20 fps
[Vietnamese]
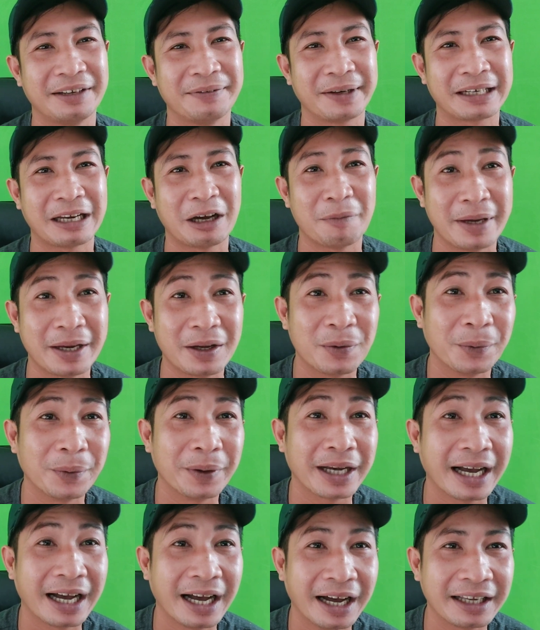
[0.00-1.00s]
thì bắt đầu bị
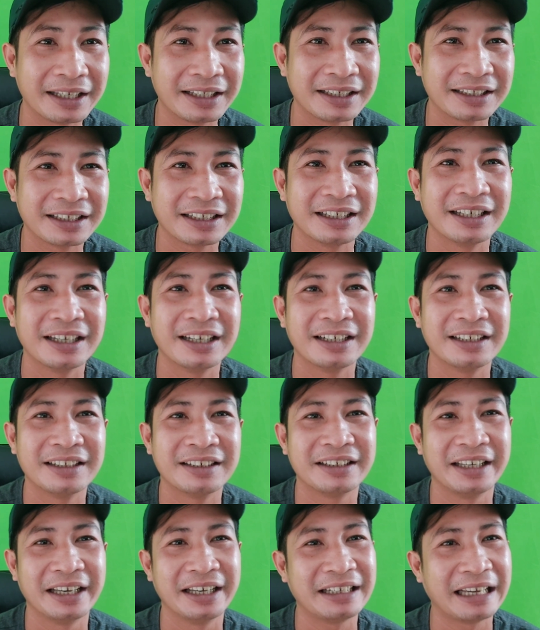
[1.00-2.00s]
khui ra hết,
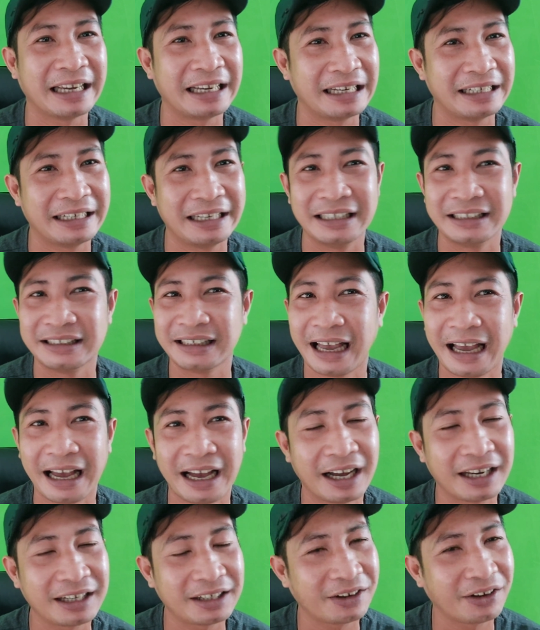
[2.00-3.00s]
chuyến này là đi xa
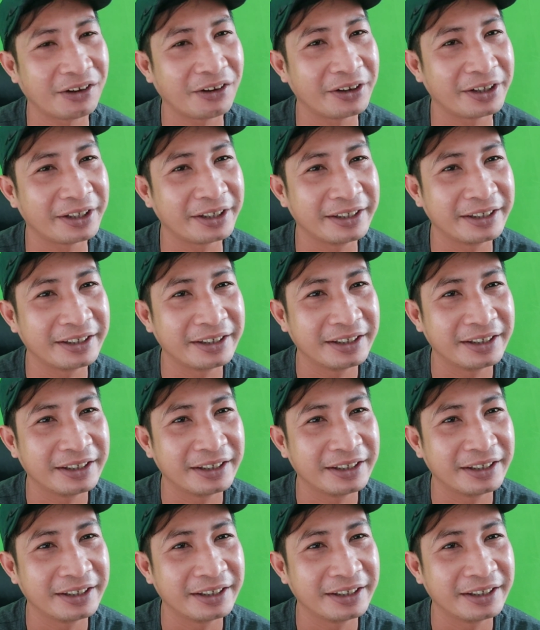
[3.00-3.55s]
hết rồi.